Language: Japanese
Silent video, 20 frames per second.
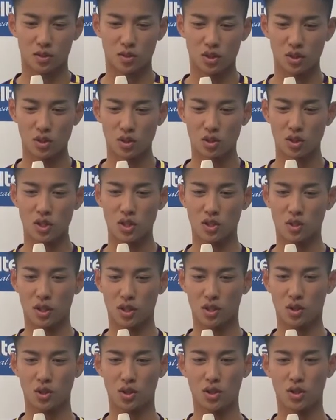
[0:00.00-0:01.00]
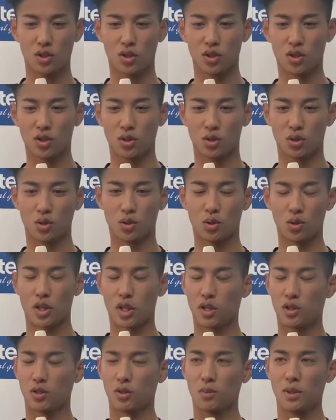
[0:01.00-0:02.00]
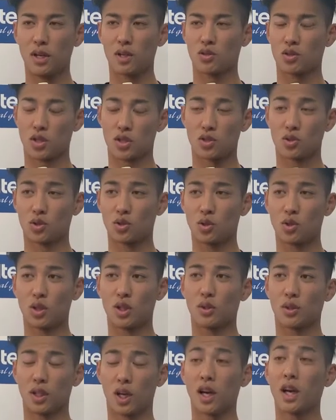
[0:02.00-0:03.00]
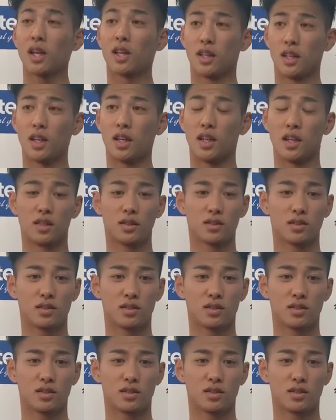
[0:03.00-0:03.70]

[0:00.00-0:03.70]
うちの選手は一人一人攻撃の前の選手のクオリティは高いんで、